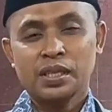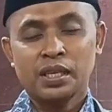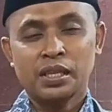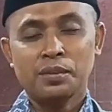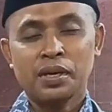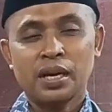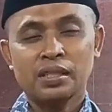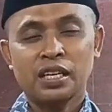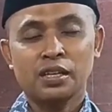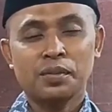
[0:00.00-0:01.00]
kita
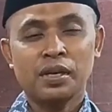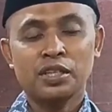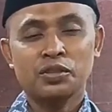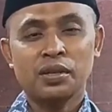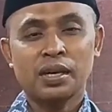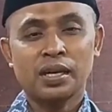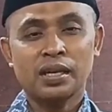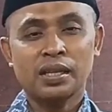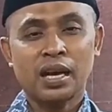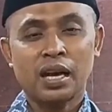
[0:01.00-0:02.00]
bertanya kepada saudara
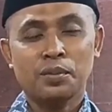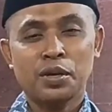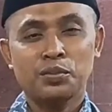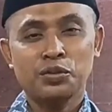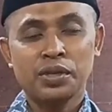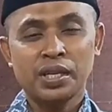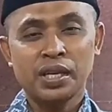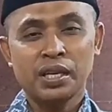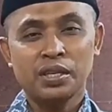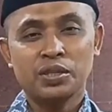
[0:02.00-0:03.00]
kita kapan
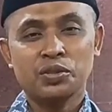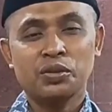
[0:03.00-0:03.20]
mudi,